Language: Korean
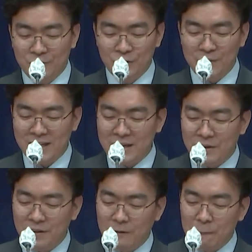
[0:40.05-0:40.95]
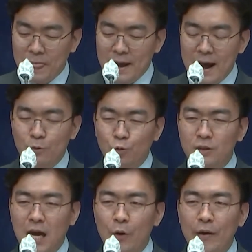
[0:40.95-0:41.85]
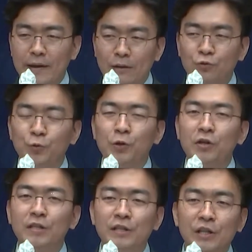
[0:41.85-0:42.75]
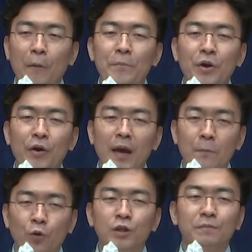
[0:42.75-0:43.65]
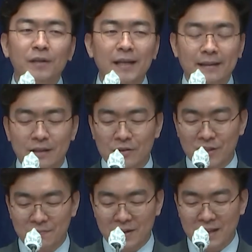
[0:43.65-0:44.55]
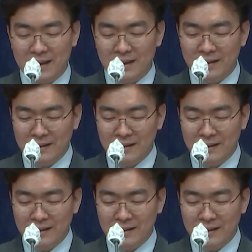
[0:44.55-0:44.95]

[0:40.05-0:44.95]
무슨 말이냐면은 한국 사회에 두드러지는 염려의 모습들이 있다는 것입니다.